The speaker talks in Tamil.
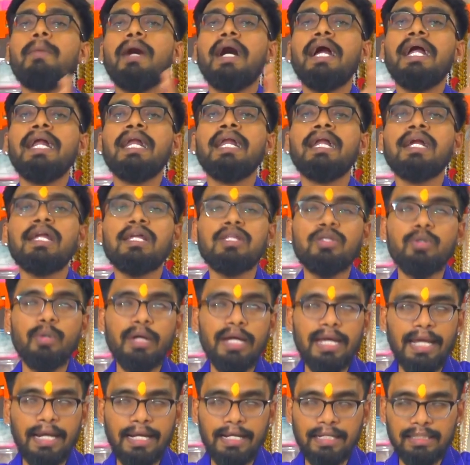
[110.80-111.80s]

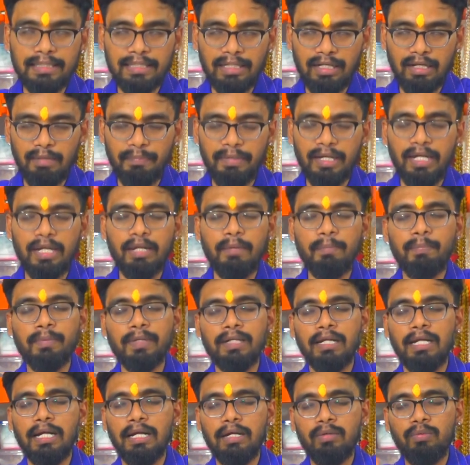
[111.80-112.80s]
பயனடைஞ்சவங்க எக்கச்சக்க பேர் இப்போ
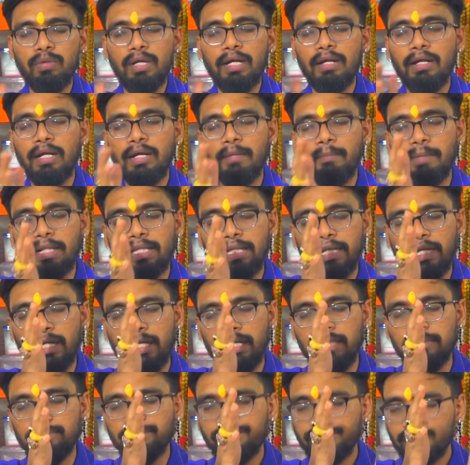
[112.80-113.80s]
நடுவில் எல்லாம்
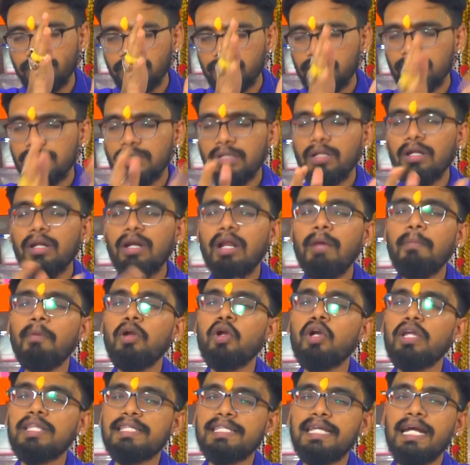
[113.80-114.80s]
பார்த்தீங்கன்னா
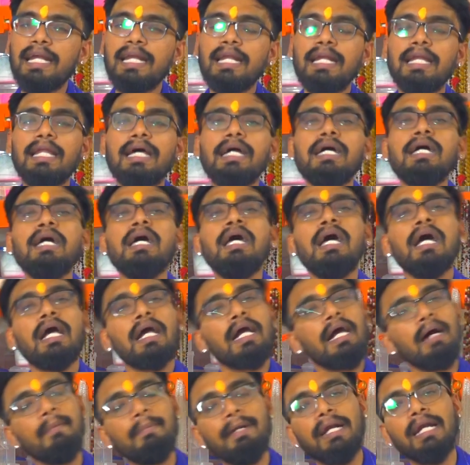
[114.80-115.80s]
நம்மளோட சேனலில்
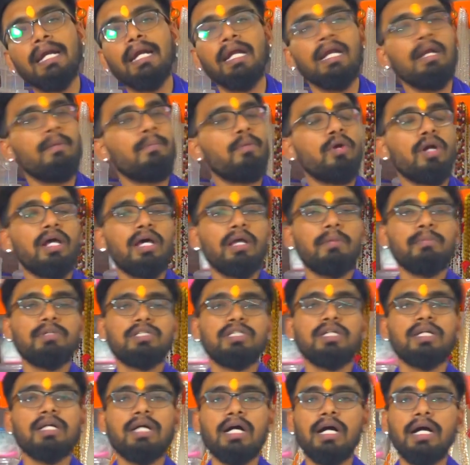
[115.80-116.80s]
கமெண்ட்லலாம் போட
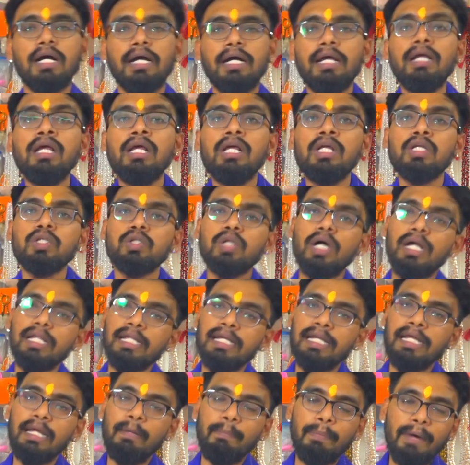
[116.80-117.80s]
ஆரம்பிச்சிருக்காங்க ஸோ அதை
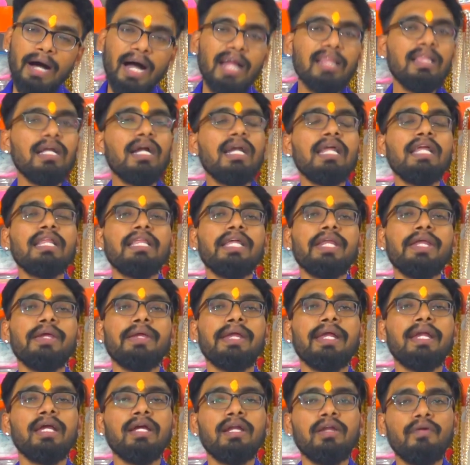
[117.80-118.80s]
நீங்கள் பார்த்தாலே
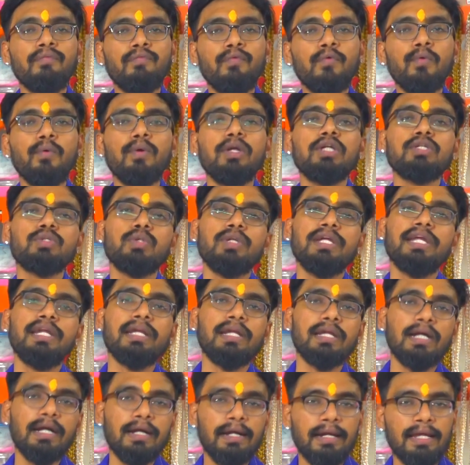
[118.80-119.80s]
தெரியும் ஏன்னா எனக்கு ஃபோனில் சொல்லிட்டு
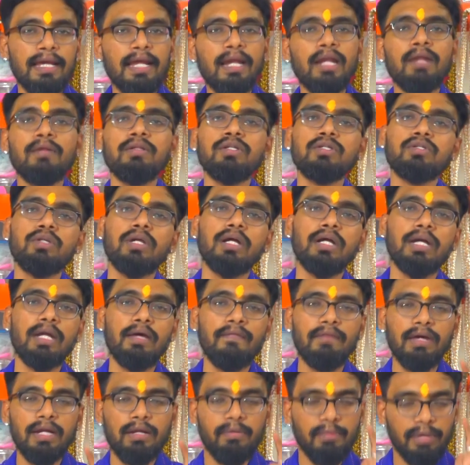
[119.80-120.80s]
இருக்காங்க நேரில் வந்து சொல்கிறாங்க
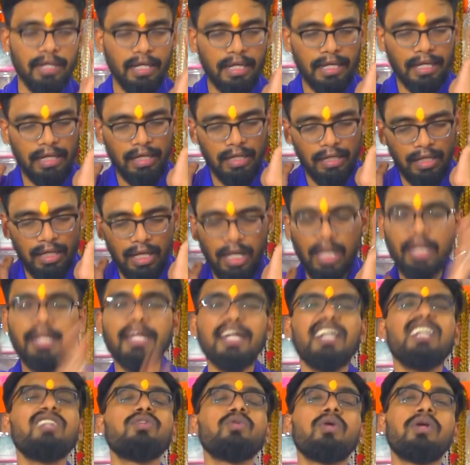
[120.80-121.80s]
நான் வரவங்க
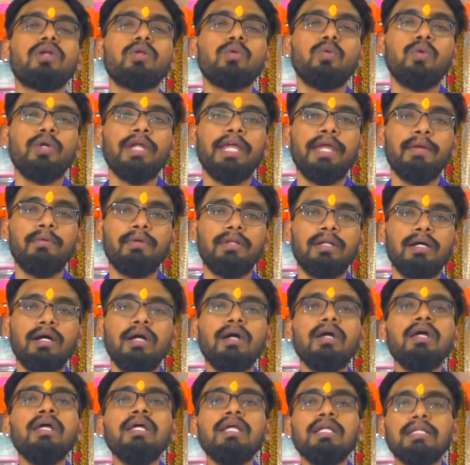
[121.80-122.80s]
எல்லாருக்குமே சொல்கிறது ஒன்றே ஒன்று
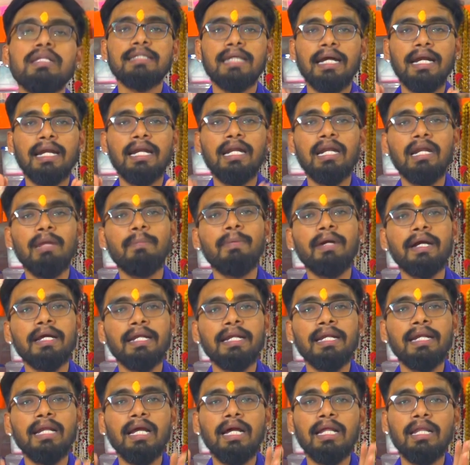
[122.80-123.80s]
தான் சேனலில்
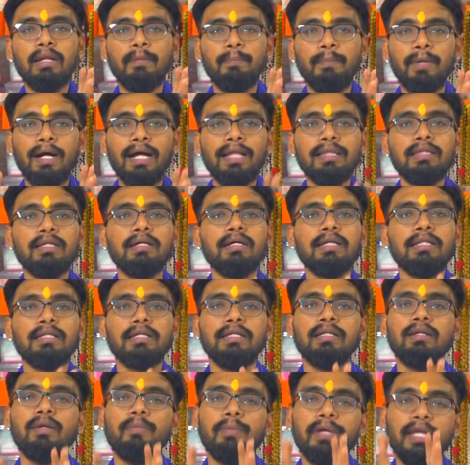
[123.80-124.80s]
பார்க்குறீங்களா அதில் பார்த்த அந்த
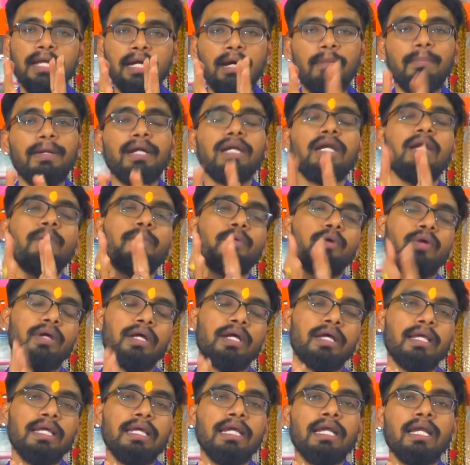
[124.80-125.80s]
இதில் போய் கமெண்டில்
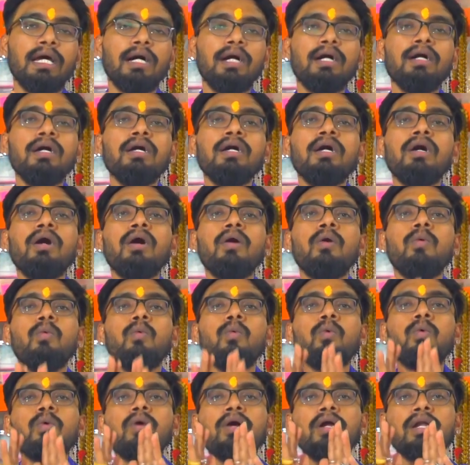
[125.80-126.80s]
போடுங்க ஏன்னா
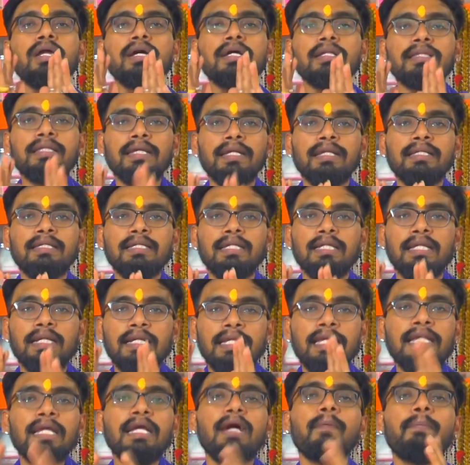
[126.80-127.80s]
உங்களுக்கு தெரிஞ்சதை
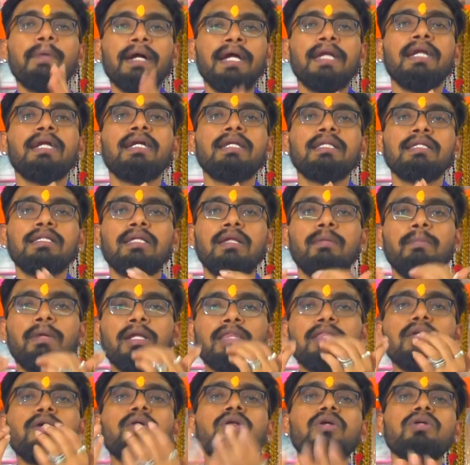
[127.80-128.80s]
நீங்கள் பயனடைஞ்சதை
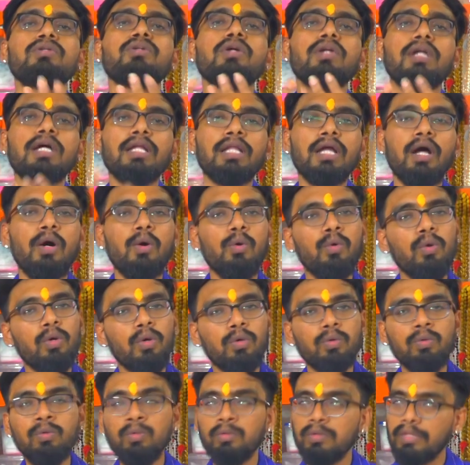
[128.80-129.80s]
மற்றவங்களுக்கு சொன்னால் தான்
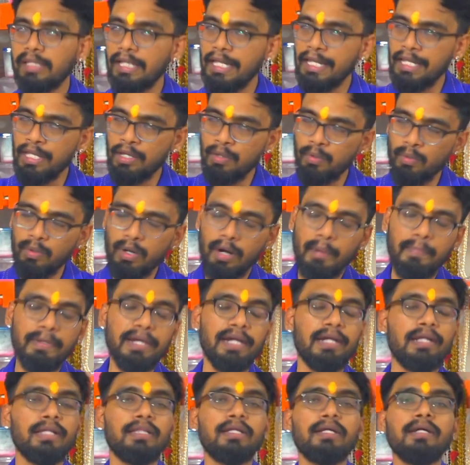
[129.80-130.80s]
அவங்களுக்கும் தெரியும்
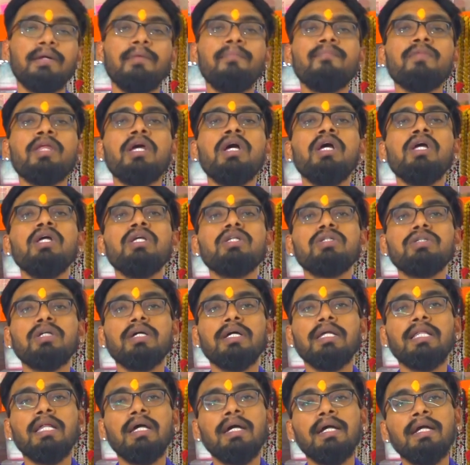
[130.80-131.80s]
அப்படின்றதுக்கு ஸோ
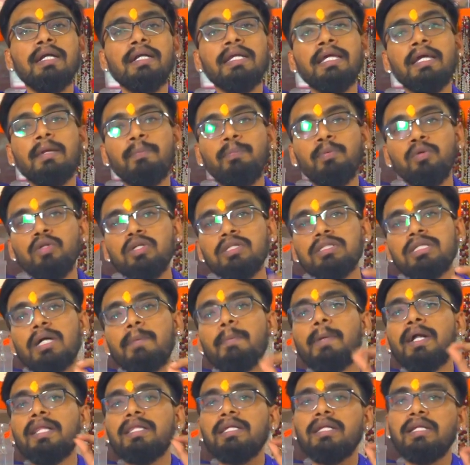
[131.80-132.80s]
இதை நீங்கள் புதுசாக
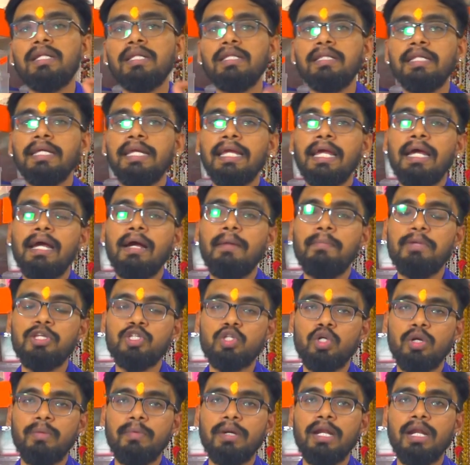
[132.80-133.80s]
பார்த்துட்டு இருந்தீங்க
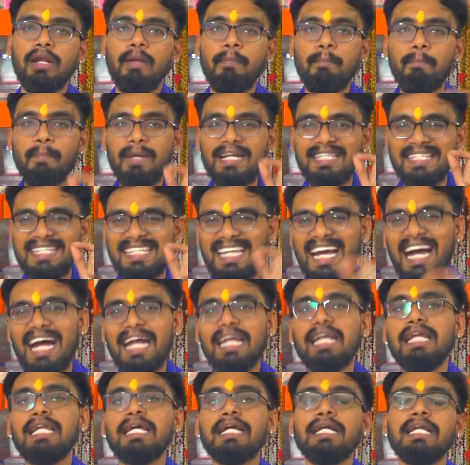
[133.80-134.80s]
அப்படின்னு சொன்னோம்னா நம்ம
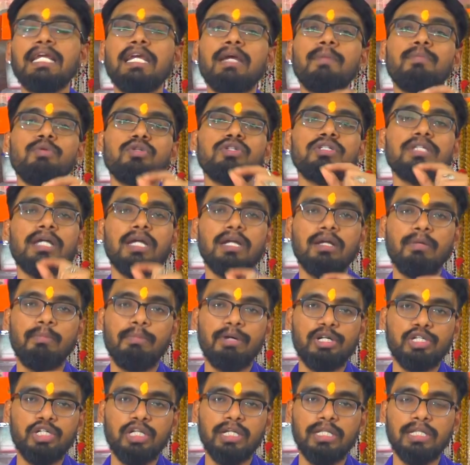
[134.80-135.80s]
சேனலுக்கு நீங்கள் புதுசாக
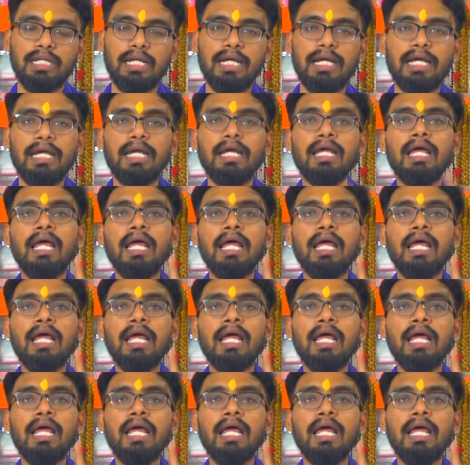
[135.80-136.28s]
இருக்கும் பட்சத்தில்